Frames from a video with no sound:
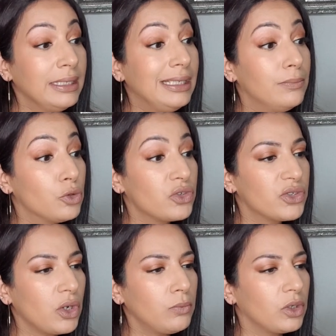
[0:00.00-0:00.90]
Il me
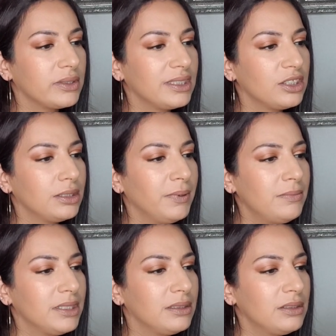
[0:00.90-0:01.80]
semble, si je ne dis pas de
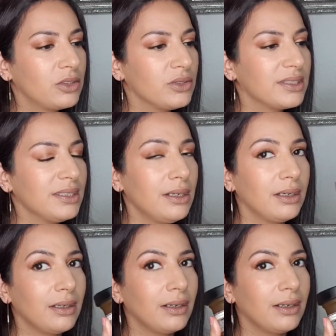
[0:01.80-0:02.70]
bêtises, que c'est
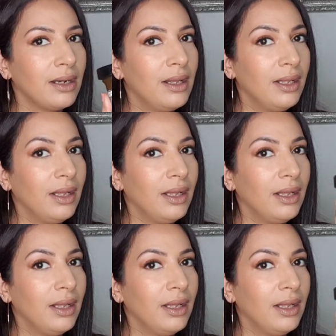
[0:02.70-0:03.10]
un,